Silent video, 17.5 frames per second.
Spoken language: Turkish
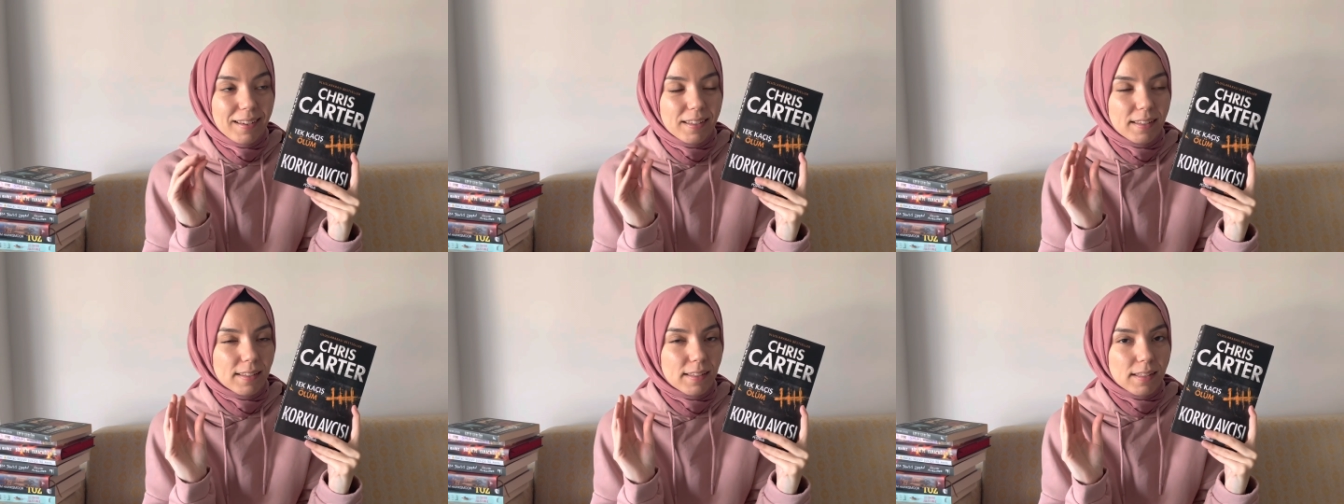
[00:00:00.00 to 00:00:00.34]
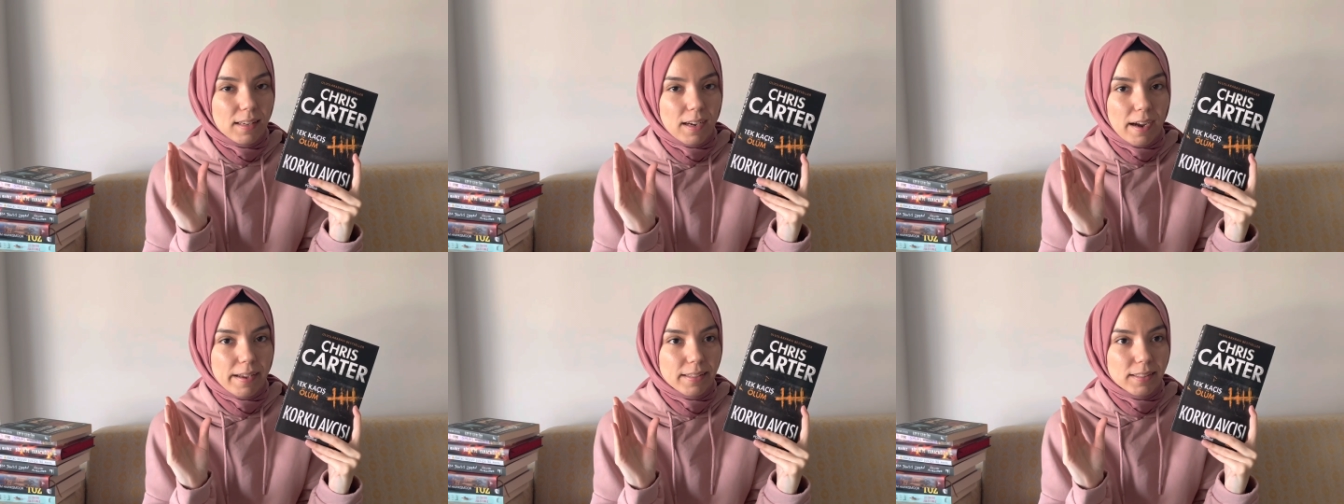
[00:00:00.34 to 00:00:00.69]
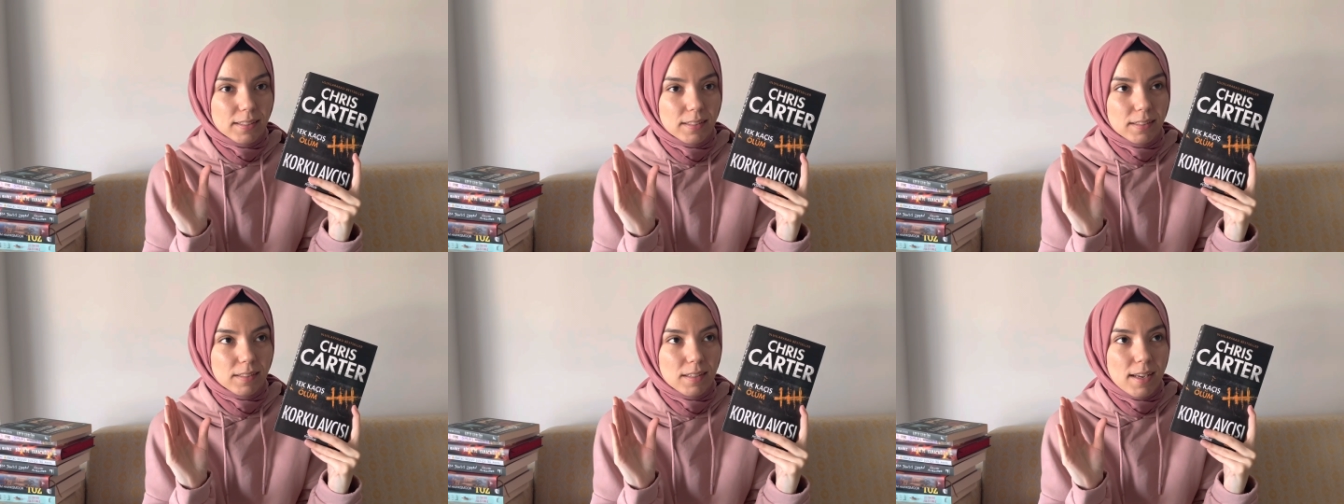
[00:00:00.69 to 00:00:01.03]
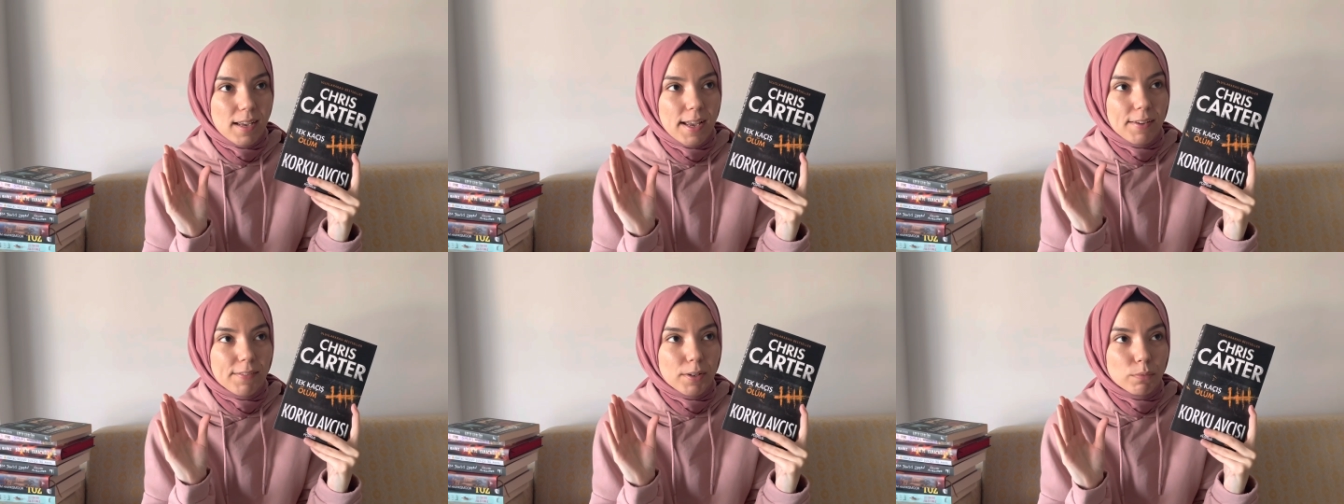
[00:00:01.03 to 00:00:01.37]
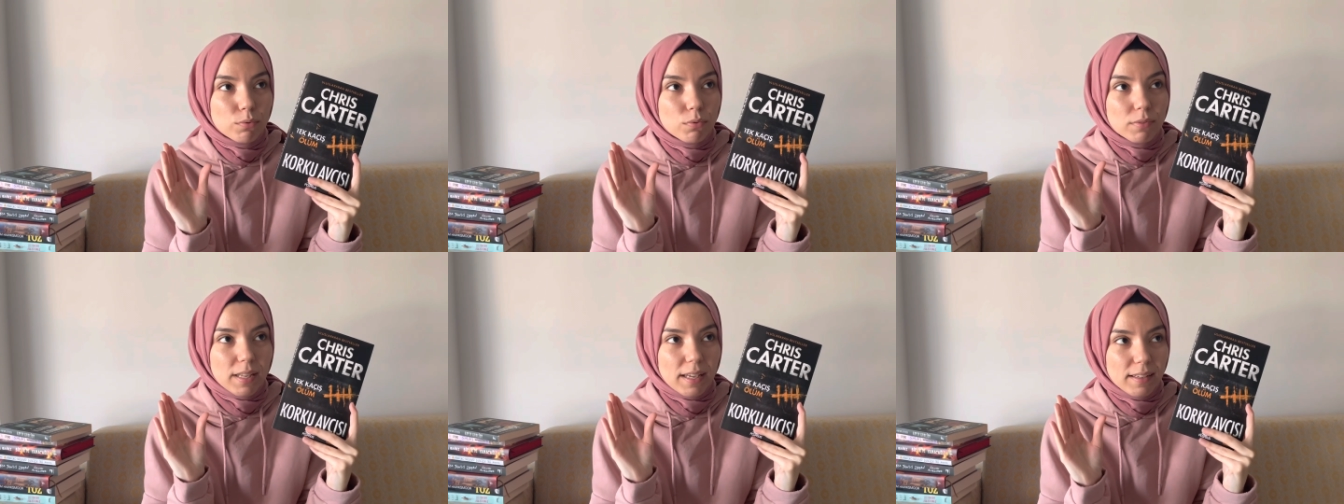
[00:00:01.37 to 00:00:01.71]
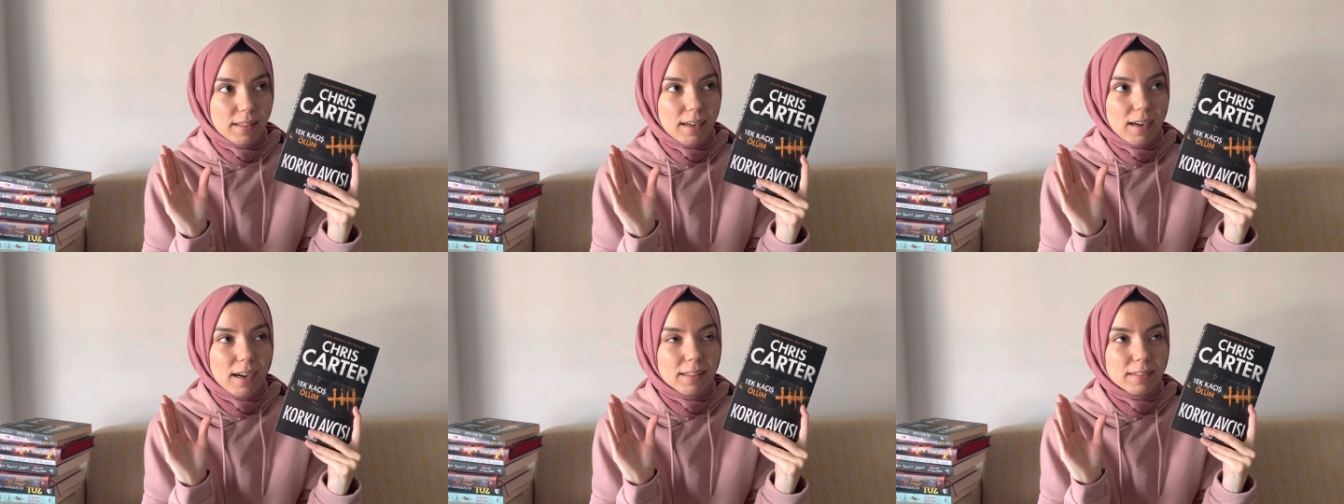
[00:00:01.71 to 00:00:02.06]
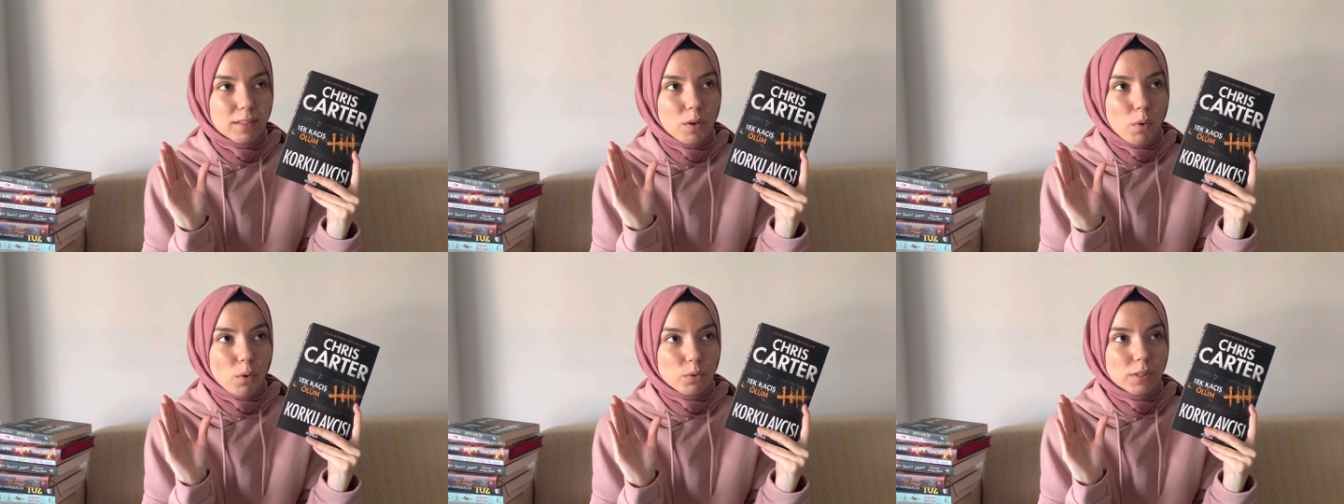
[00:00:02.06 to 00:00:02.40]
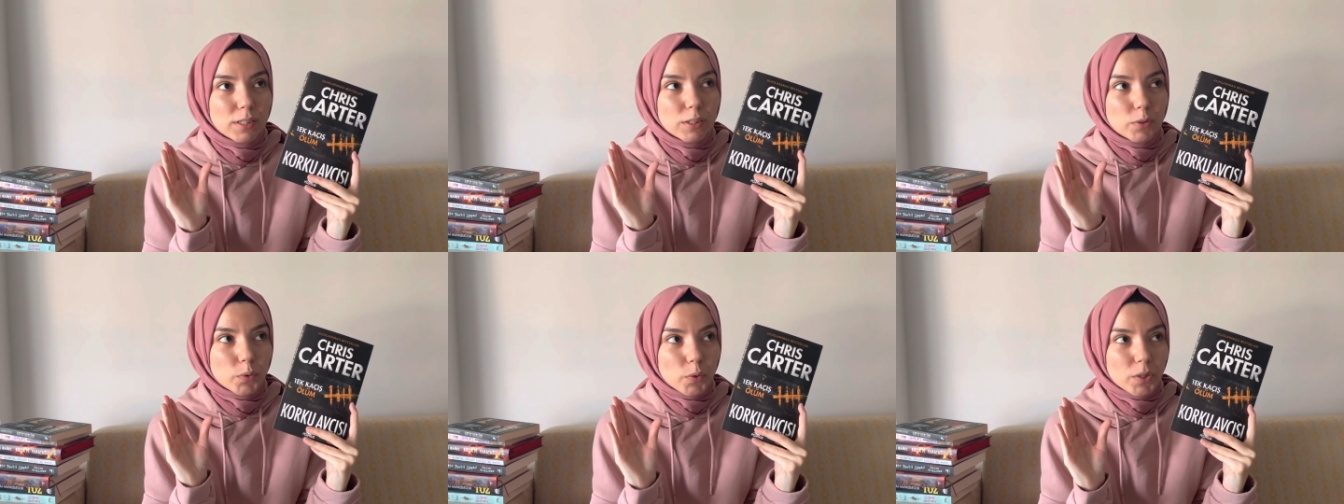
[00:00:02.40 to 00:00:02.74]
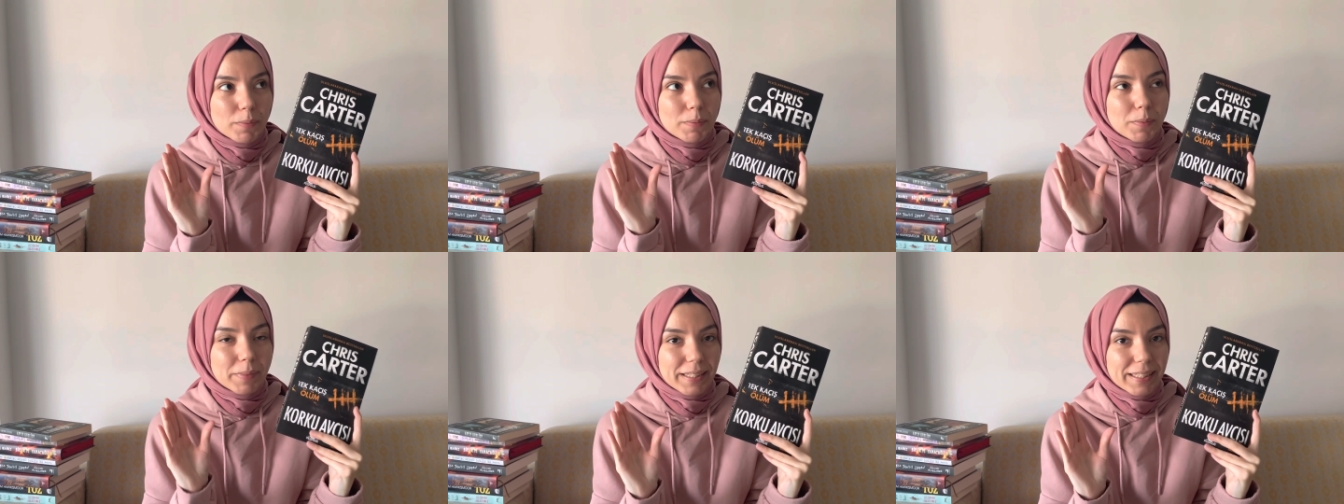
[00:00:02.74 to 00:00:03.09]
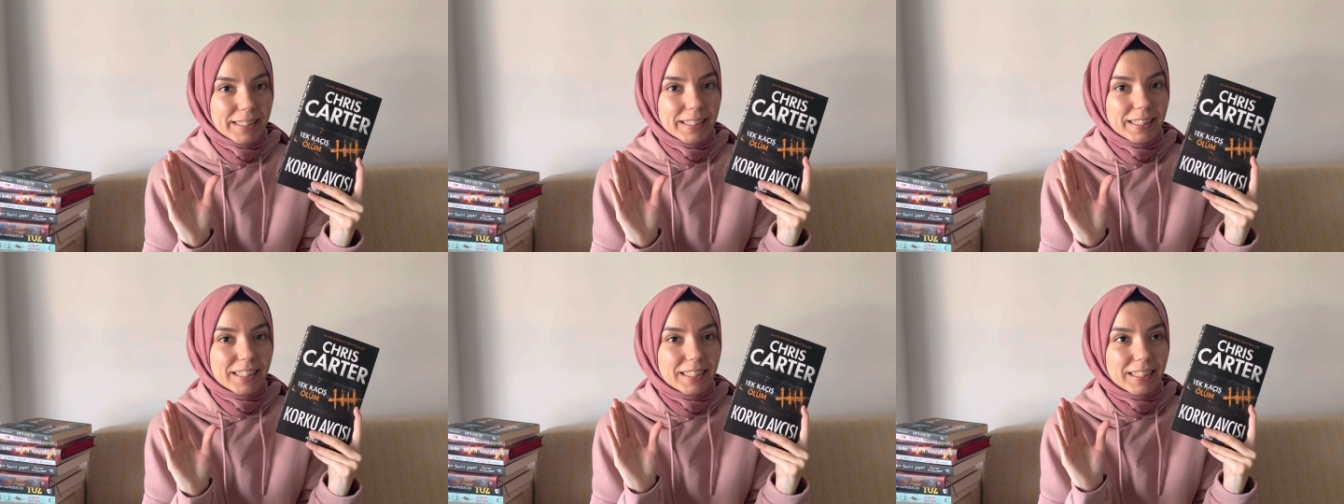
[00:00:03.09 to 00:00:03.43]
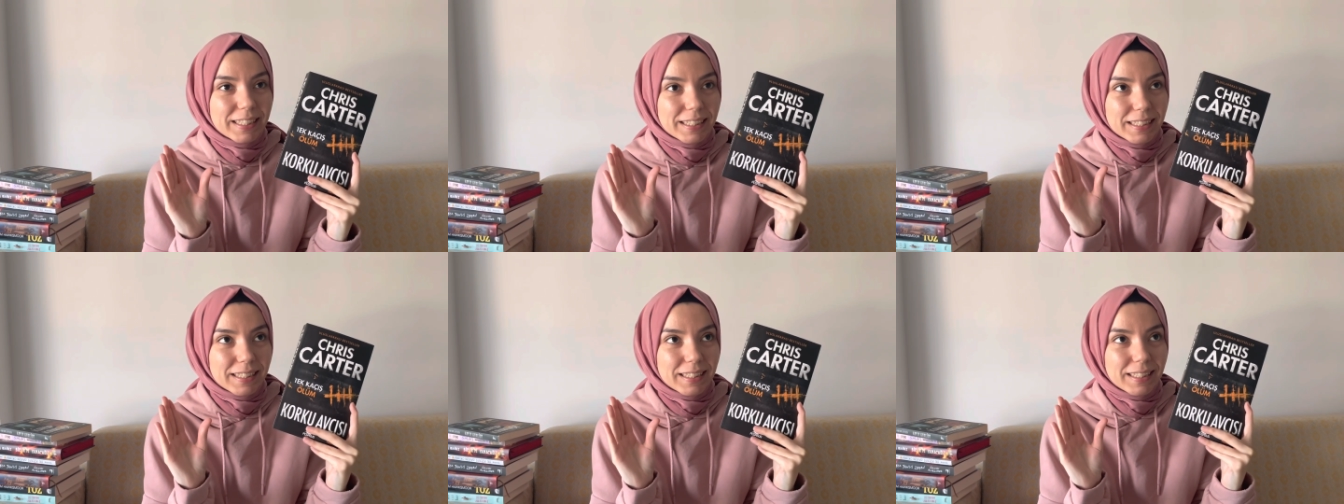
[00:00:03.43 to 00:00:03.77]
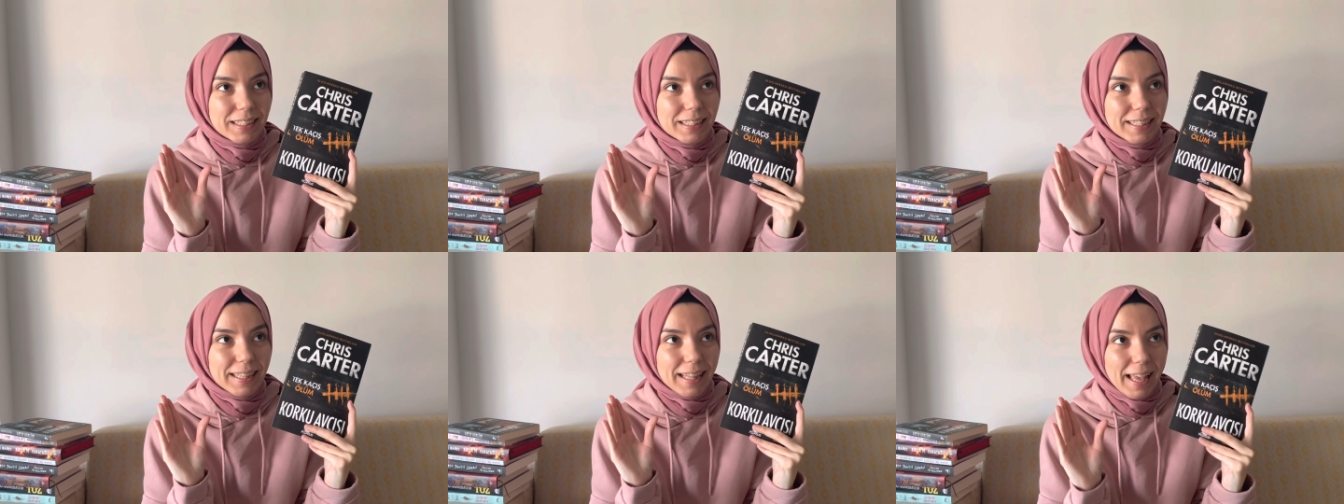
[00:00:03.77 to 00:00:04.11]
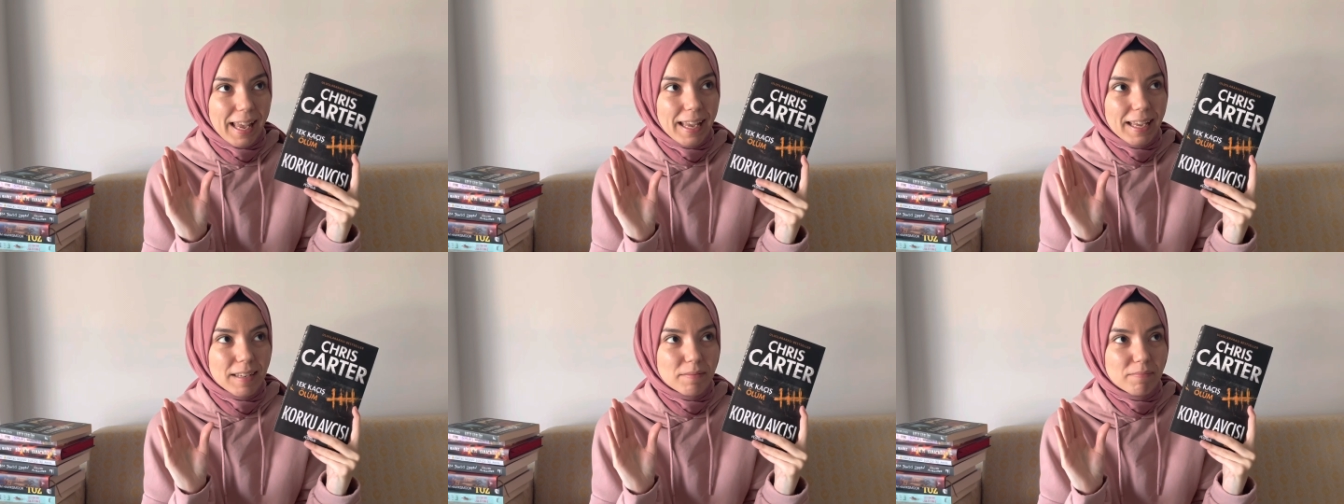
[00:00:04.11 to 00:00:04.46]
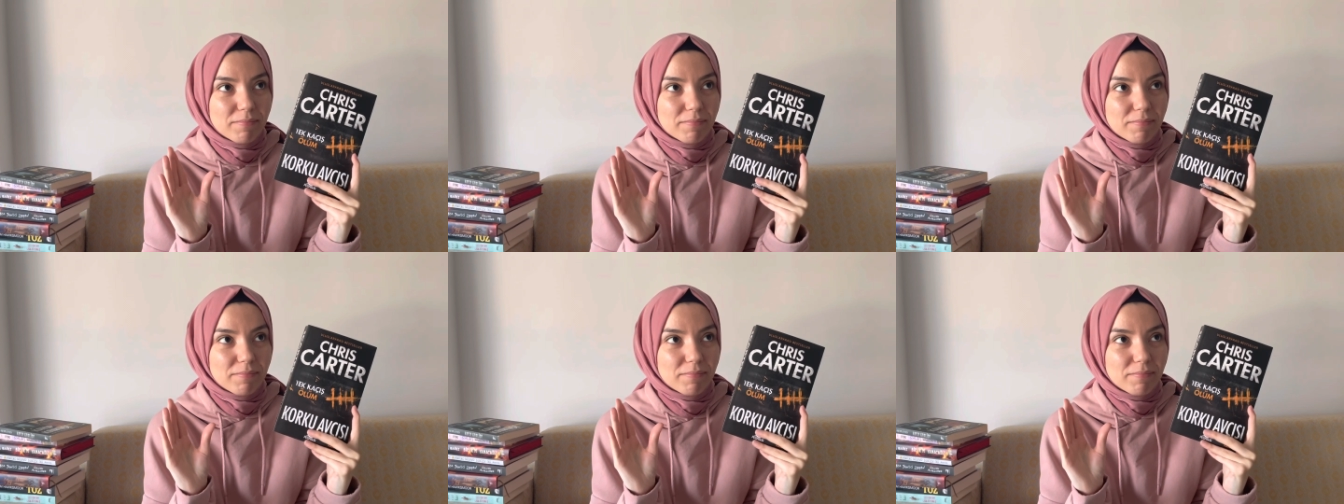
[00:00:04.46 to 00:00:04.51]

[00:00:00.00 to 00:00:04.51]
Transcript: hikayesi ve bu seri katil olayını çözebilmeleri de